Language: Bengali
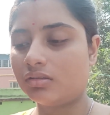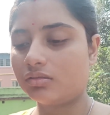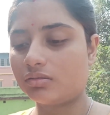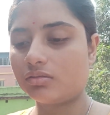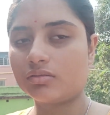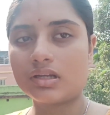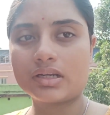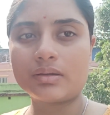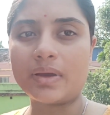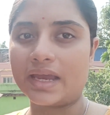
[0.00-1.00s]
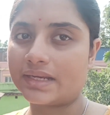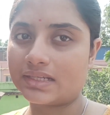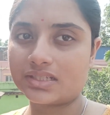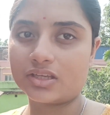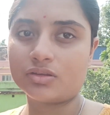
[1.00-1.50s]
তো ধোগলাটা
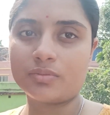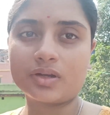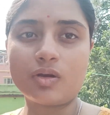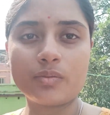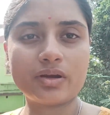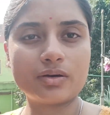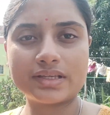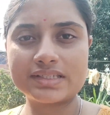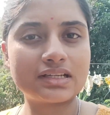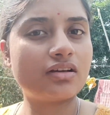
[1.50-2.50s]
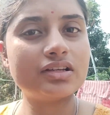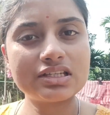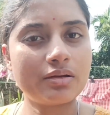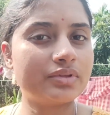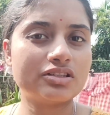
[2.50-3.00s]
বাইরের যেহেতু এবার কবে হয়েছে না
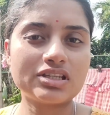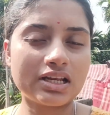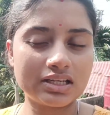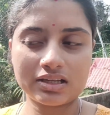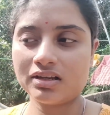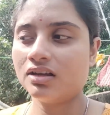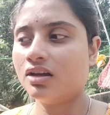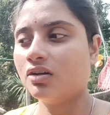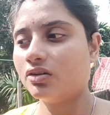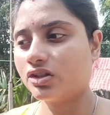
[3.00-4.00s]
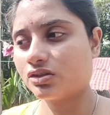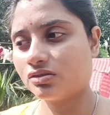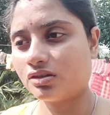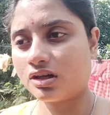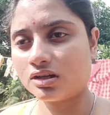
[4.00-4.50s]
হয়েছে আমি তো জানি না ওই
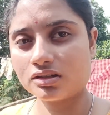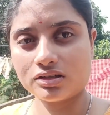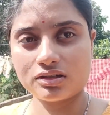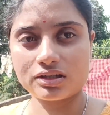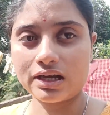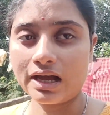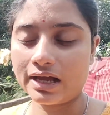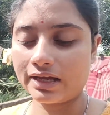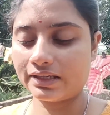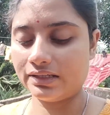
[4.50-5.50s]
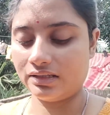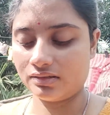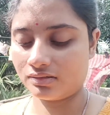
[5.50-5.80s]
জন্য আর খাইনি